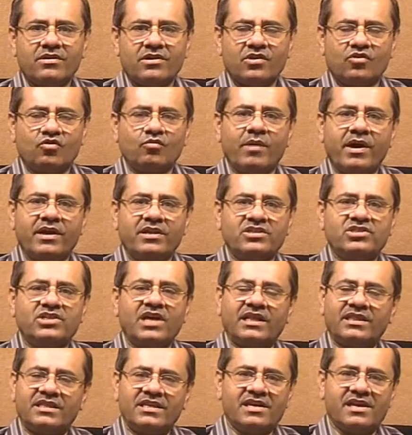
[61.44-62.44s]
कि तुम्हारी
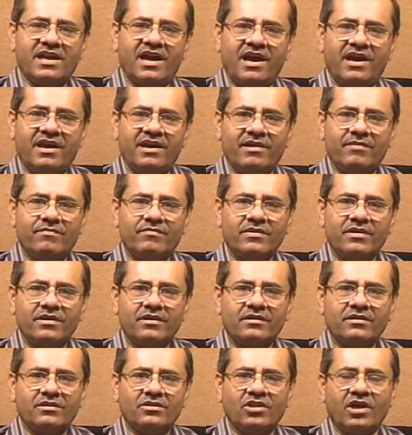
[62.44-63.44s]
जाति क्या है
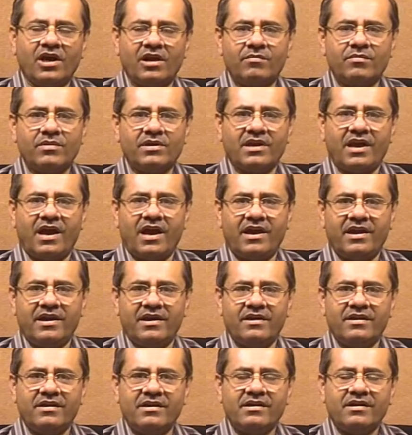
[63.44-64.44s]
धर्म क्या है
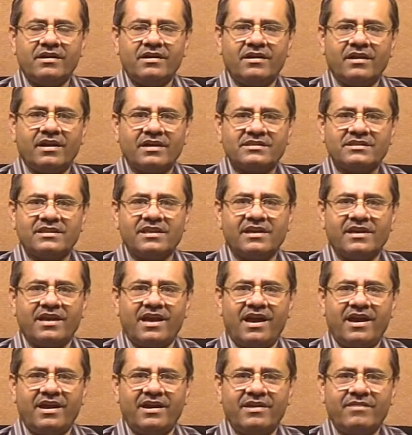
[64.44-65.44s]
नस्ल
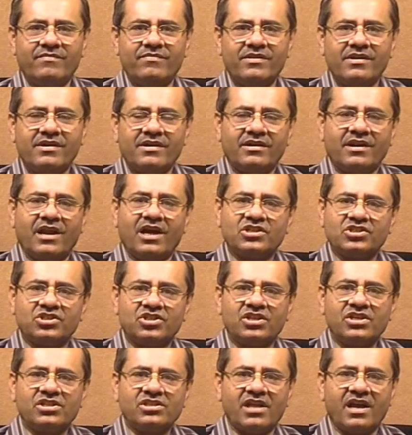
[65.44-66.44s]
क्या है
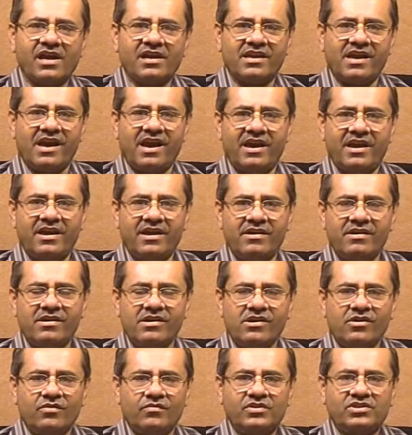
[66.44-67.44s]
राष्ट्रीयता क्या है
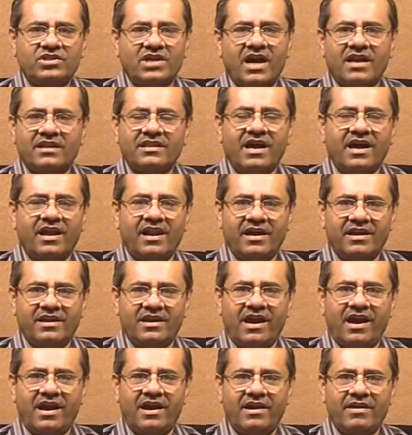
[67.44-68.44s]
विचारधारा
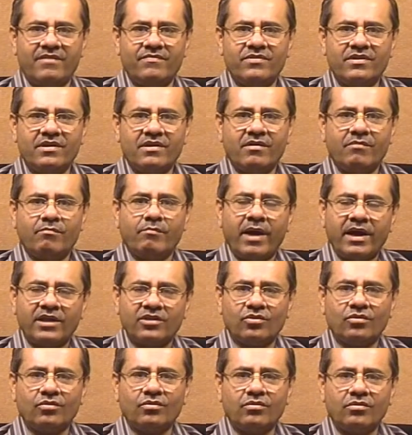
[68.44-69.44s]
क्या है मैं
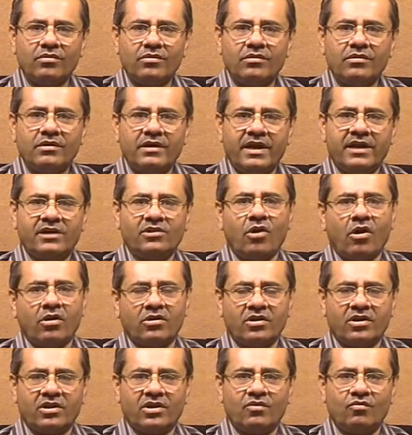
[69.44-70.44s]
तो एक
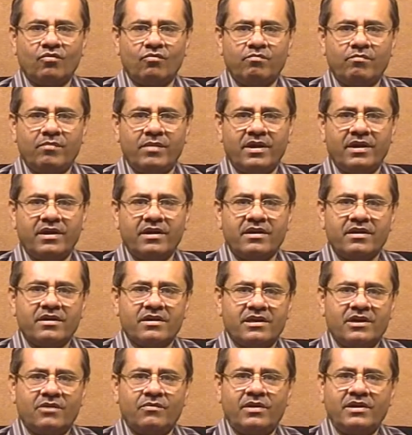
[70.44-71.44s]
डॉक्टर के रूप में
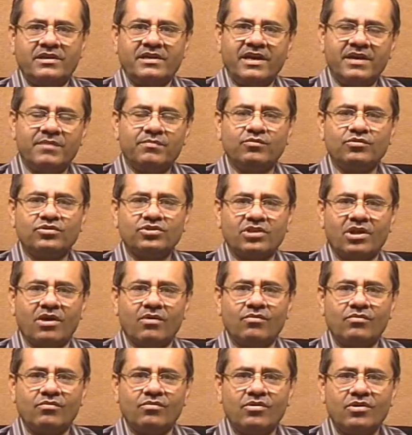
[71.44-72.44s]
केवल यही पूछता
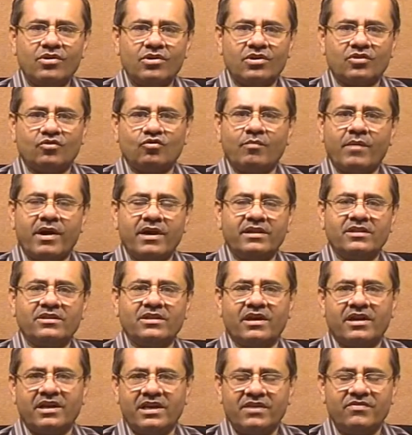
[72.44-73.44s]
हूँ कि तुम्हारी
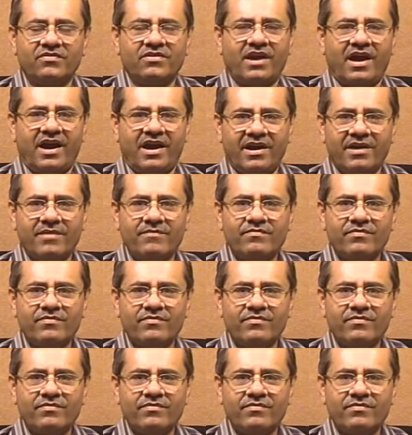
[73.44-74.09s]
तकलीफ़ क्या है